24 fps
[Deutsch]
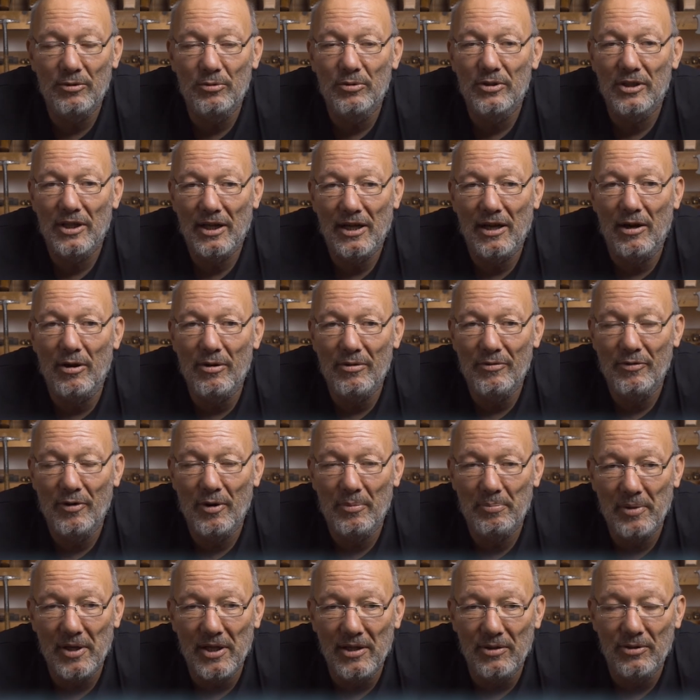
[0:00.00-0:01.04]
gute
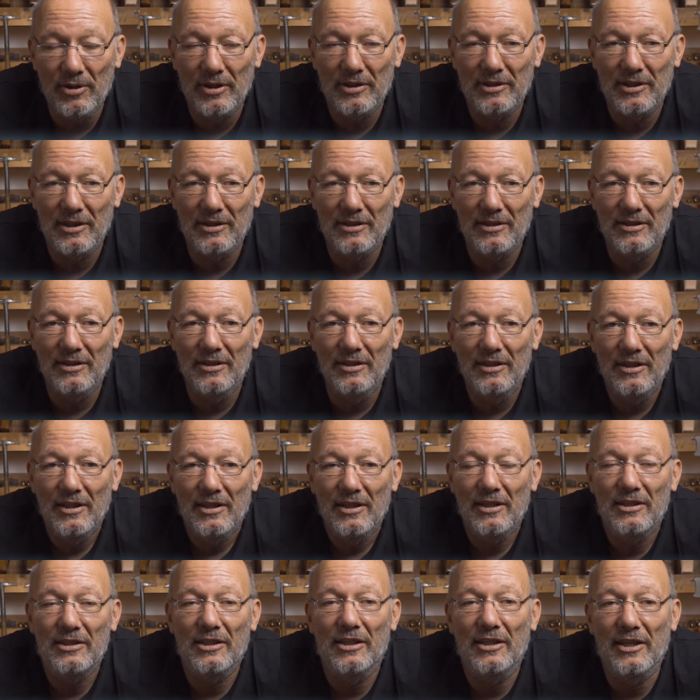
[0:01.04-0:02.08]
Klangfarbe beinhaltenden
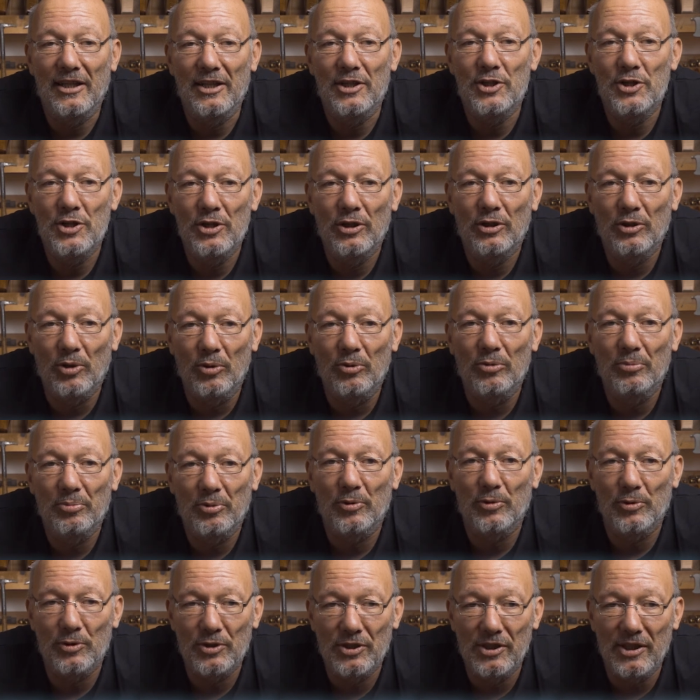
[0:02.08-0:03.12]
italienischen Ton
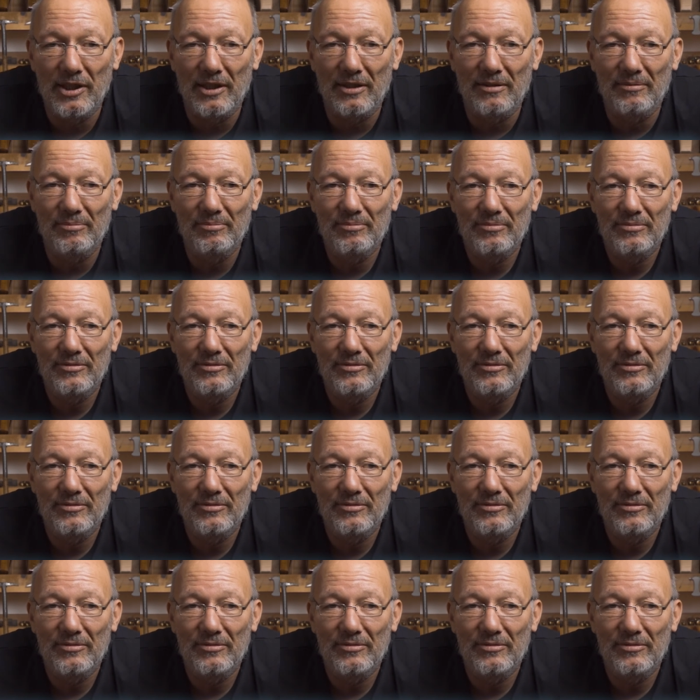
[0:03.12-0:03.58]
produzieren.